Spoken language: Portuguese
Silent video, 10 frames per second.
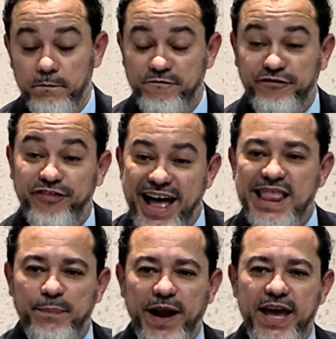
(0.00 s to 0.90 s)

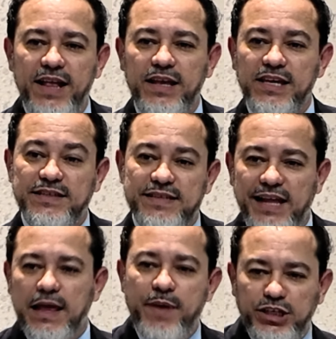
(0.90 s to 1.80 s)
Fala para ele
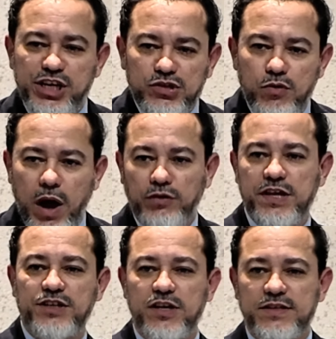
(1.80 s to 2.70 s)
exatamente isso que o Raul
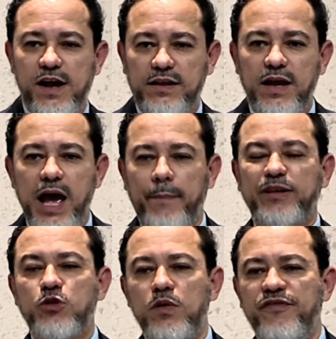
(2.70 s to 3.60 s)
Seixas canta. A
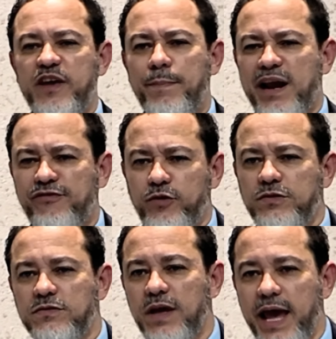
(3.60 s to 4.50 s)
pessoa não fica em
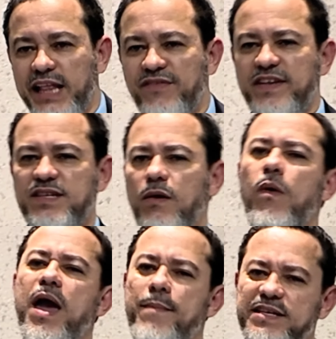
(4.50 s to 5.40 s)
parafuso? Ela vai dizer,
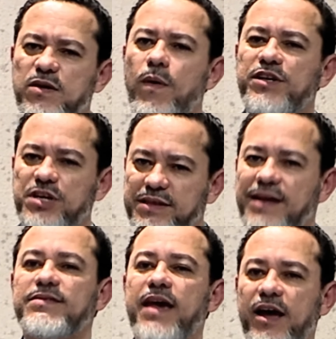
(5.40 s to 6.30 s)
ué, mas eu acho que
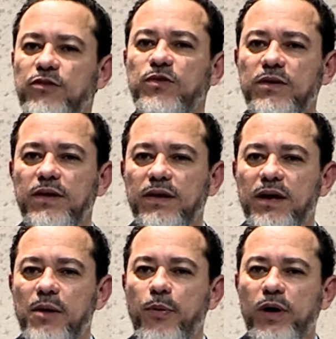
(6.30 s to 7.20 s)
está certo.
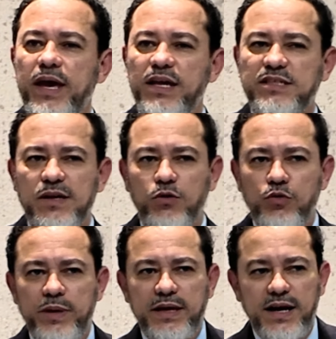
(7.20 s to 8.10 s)
Porque, se eu
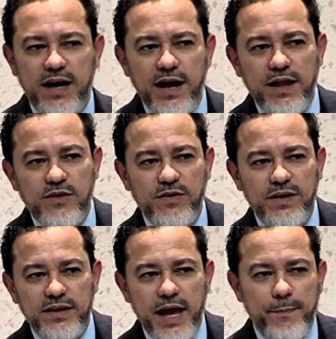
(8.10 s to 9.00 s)
não me engano,
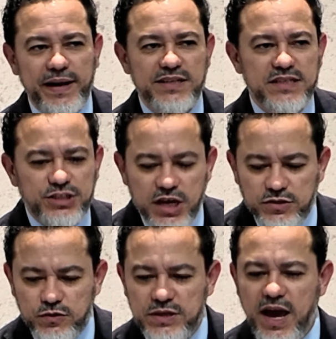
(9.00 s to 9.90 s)
né, parece que
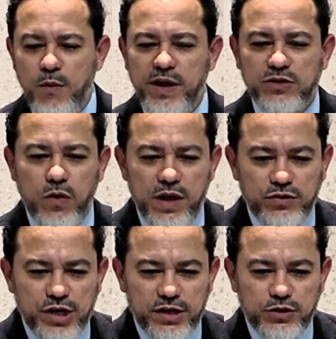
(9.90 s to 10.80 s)
Jesus realmente escolheu
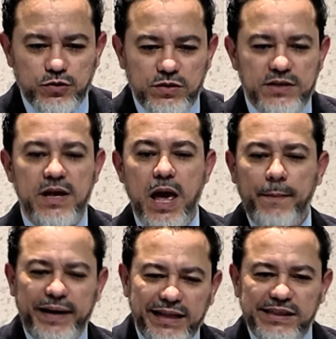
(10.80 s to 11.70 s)
Judas
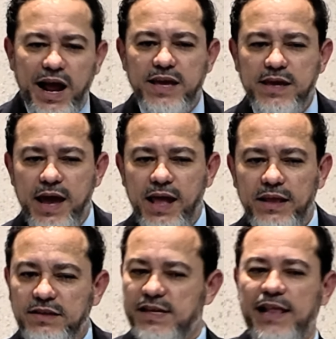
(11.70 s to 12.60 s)
para trair
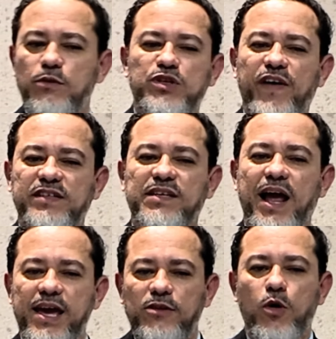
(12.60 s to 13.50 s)
ele. E se ele não tivesse
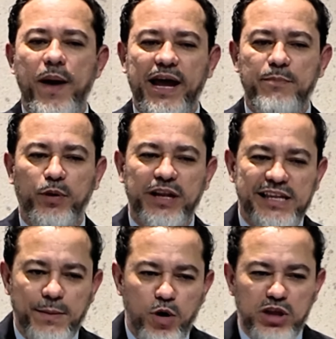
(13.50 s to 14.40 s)
traído, como é que ele poderia
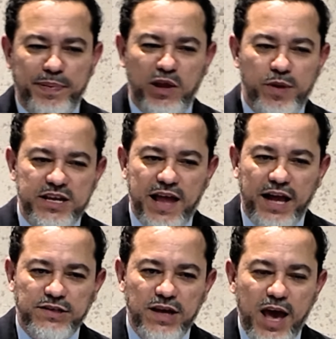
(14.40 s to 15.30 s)
ter morrido pela
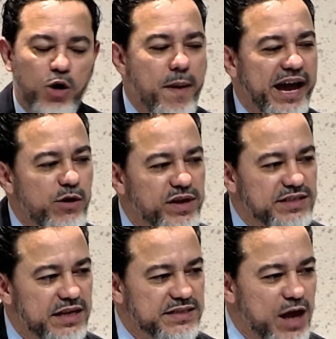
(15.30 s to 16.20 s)
humanidade? Como é que eu ia
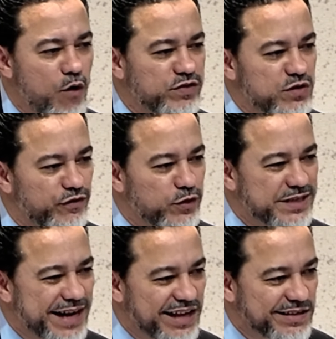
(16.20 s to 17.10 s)
ser salvo se não
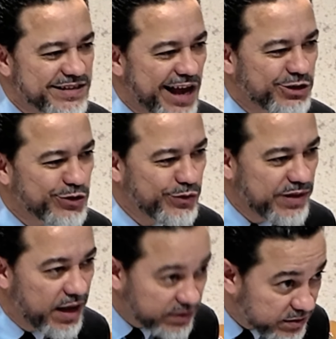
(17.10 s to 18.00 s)
fosse graças a
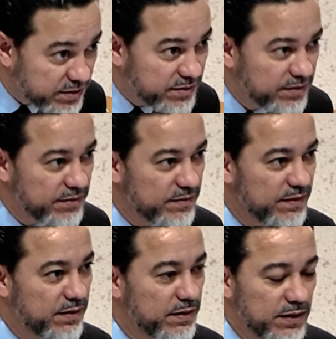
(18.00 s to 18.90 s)
Judas?
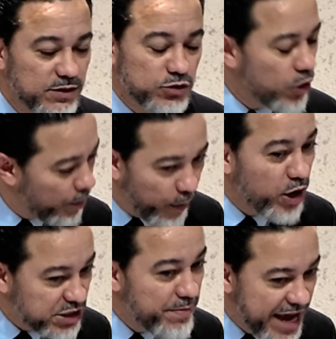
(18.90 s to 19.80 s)
Só
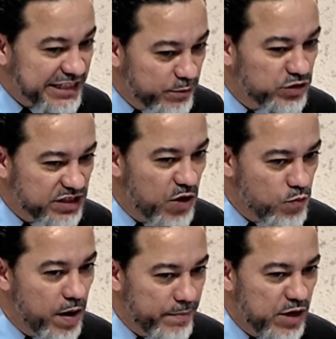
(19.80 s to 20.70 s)
pode mesmo ser
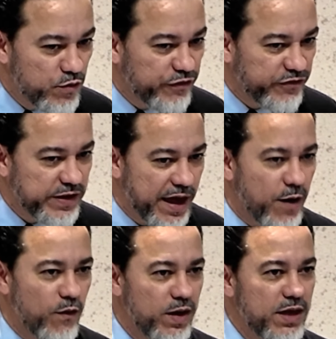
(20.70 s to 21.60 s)
um amigo
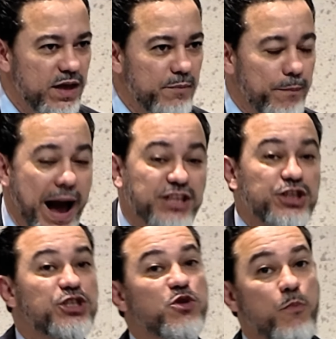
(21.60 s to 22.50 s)
fiel
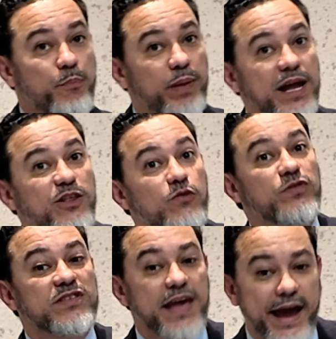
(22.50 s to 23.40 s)
parte de um plano
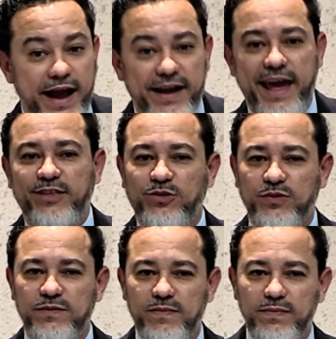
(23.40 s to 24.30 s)
secreto.